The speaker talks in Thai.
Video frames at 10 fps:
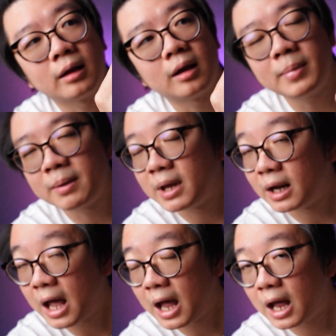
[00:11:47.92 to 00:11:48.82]
ก็เปลี่ยนเพลง
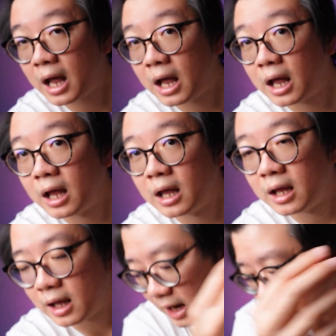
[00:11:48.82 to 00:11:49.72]
ละ
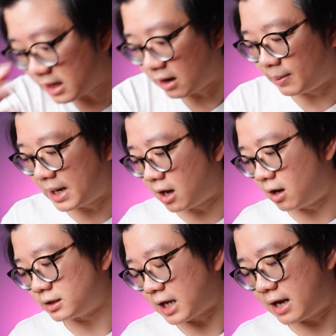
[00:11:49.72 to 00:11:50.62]
อันนี้เดี๋ยวไปลอ
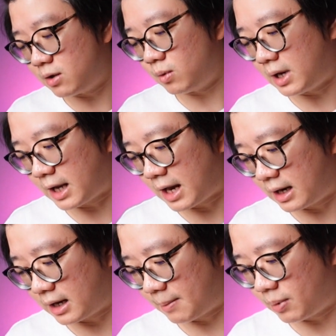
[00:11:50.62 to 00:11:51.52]
งใช้ดูแล้วกัน
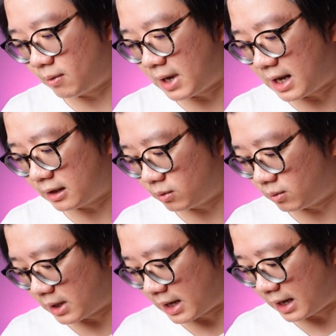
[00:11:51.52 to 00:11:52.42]
นะครับเพราะว่าตั
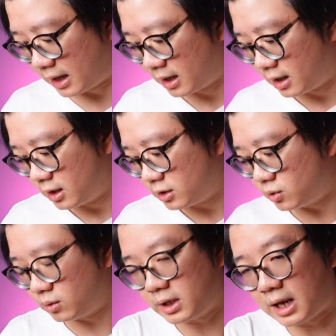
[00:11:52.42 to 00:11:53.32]
ว
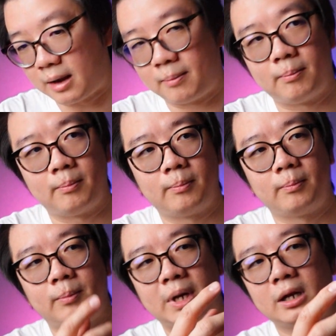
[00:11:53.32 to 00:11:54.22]
จุ๊กเนี่ย
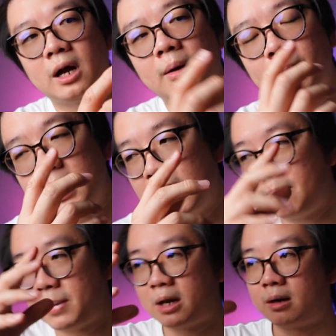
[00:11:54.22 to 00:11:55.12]
มันก็ไม่ได้
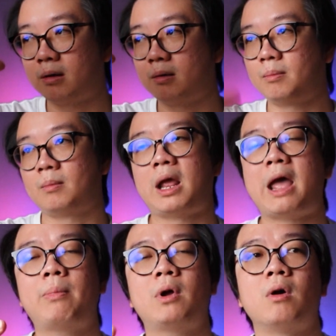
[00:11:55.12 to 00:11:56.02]
เป็น
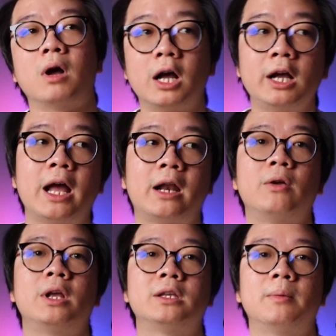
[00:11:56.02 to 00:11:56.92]
แอปของเครื่อง
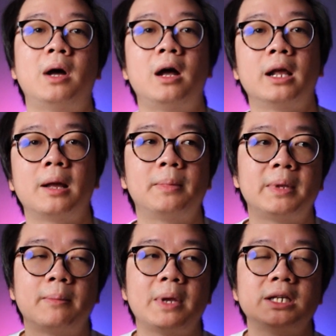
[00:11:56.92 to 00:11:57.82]
โดยเฉพาะนะครับมั
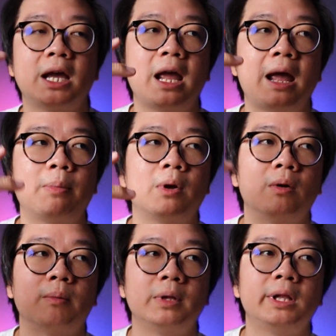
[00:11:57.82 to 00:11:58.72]
นจะไปใช้แอปขอ
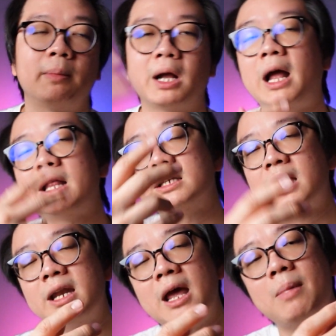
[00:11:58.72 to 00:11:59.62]
งมิวสิกมันก็อาจจะ
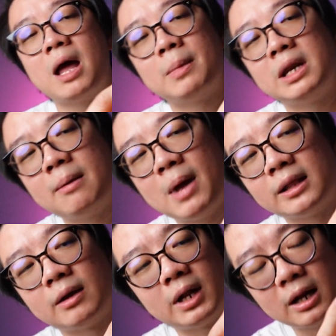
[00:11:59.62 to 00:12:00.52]
ใช้ได้บ้างไม่ได้บ้าง
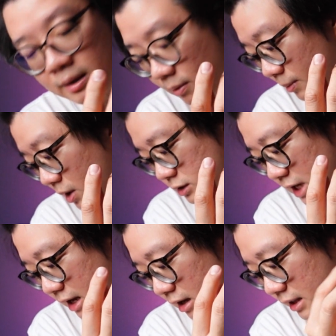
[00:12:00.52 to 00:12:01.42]
แต่ว่าถ้าที่ผมลอง
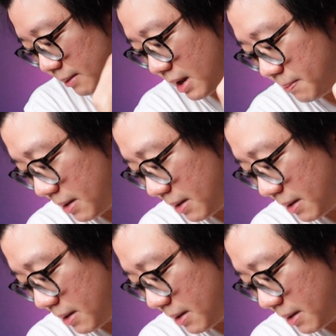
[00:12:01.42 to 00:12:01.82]
ใช้ก็สามารถเป